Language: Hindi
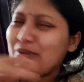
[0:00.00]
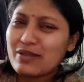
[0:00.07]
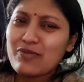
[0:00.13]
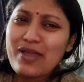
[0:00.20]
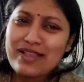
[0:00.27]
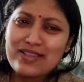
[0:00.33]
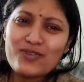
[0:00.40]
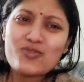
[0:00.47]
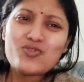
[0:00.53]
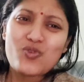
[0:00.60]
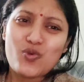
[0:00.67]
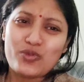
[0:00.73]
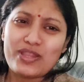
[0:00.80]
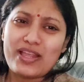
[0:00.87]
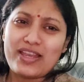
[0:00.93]
मतलब ऐसा
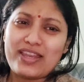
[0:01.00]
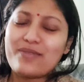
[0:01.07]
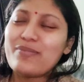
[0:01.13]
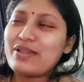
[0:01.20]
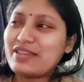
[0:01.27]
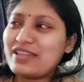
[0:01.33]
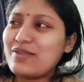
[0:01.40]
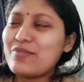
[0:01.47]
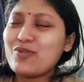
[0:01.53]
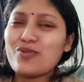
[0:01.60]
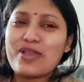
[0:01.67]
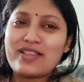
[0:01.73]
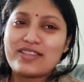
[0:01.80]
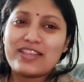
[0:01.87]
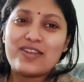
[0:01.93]
कुछ होता नहीं है मंदिर में
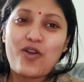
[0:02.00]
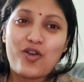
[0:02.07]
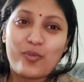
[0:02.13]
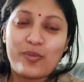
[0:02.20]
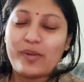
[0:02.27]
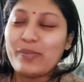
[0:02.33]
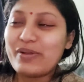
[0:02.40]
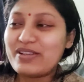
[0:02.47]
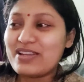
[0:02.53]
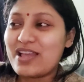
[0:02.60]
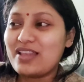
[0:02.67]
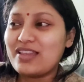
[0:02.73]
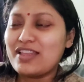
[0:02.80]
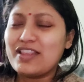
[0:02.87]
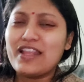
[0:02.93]
तो ऐसे ही नॉर्मल
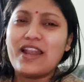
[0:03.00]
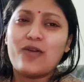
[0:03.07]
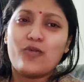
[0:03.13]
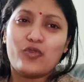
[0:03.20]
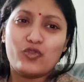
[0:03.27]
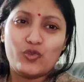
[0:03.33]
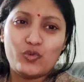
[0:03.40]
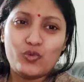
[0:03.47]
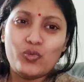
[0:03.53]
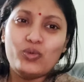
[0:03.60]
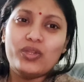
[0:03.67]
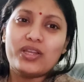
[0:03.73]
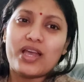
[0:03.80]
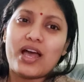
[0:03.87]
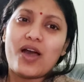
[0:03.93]
प्रसाद की तरह वो
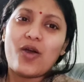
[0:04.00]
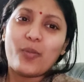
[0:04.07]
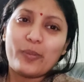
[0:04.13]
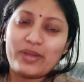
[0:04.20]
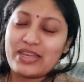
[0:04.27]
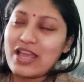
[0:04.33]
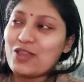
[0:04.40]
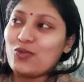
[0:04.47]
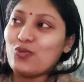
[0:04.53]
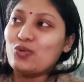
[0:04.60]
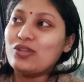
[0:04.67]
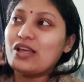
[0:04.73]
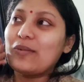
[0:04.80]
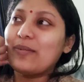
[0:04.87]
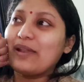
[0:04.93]
दूध का और मीठा
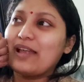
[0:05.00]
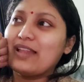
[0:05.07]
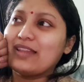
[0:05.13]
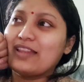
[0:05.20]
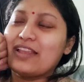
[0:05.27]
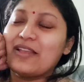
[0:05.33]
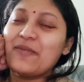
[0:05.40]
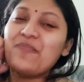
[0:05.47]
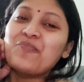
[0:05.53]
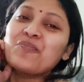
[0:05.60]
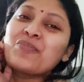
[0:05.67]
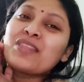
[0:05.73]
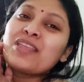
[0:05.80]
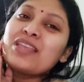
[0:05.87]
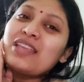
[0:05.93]
दूध का बनाते हैं
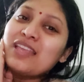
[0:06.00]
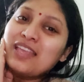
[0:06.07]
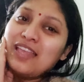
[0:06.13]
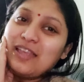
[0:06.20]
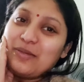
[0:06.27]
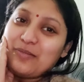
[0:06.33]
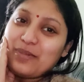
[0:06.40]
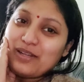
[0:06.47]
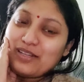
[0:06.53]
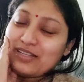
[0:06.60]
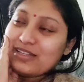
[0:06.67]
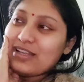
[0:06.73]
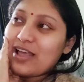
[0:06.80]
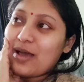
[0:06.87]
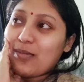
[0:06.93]
बट
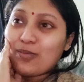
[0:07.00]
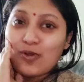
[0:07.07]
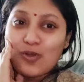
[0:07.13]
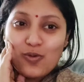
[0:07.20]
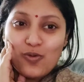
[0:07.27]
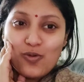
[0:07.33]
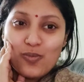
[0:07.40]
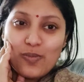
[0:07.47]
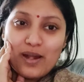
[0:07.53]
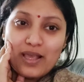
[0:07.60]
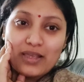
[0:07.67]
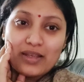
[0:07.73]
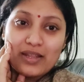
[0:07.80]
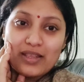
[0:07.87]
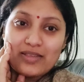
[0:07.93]
हम लोगों को
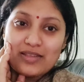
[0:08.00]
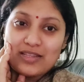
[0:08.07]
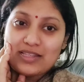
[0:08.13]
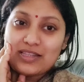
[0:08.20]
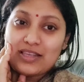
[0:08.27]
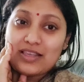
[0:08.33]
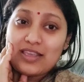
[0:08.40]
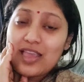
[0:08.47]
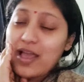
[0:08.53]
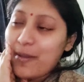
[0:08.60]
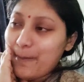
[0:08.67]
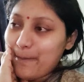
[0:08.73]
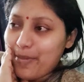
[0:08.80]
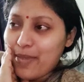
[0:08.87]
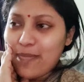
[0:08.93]
बड़ा क्रेज देता था कि
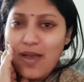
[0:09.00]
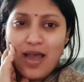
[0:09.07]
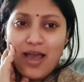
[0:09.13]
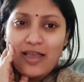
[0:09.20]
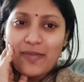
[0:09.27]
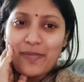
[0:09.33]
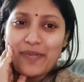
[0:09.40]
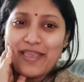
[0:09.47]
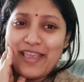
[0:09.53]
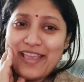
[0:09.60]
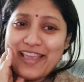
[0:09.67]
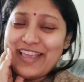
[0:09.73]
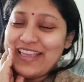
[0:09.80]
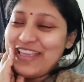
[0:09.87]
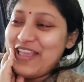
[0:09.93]
हम भी भांग
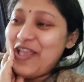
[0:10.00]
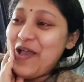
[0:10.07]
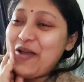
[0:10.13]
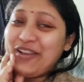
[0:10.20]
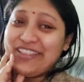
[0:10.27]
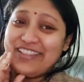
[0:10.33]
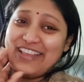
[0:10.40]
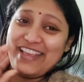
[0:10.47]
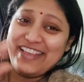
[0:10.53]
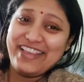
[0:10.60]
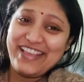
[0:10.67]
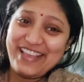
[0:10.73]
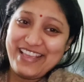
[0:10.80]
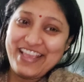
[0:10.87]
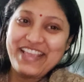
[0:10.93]
पिएंगे और
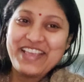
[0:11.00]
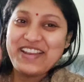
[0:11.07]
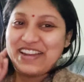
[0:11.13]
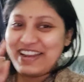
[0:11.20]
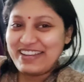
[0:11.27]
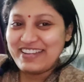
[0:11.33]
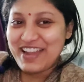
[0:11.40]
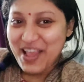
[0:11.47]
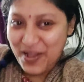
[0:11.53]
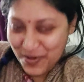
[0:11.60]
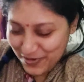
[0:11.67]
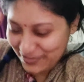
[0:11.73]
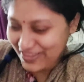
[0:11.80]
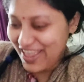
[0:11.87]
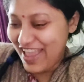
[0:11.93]
देखेंगे कि नशा
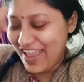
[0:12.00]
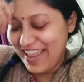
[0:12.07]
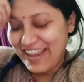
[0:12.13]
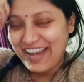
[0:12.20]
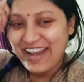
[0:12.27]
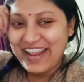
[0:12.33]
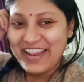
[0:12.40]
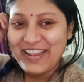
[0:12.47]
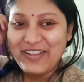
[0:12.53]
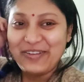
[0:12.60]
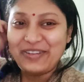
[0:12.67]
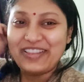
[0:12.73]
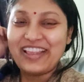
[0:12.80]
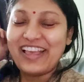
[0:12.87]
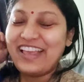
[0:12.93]
होता है या नहीं
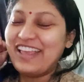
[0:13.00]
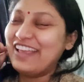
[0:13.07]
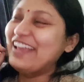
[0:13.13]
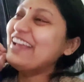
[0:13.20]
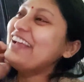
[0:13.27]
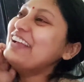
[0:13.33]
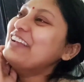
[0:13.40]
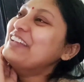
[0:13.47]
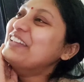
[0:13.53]
होता है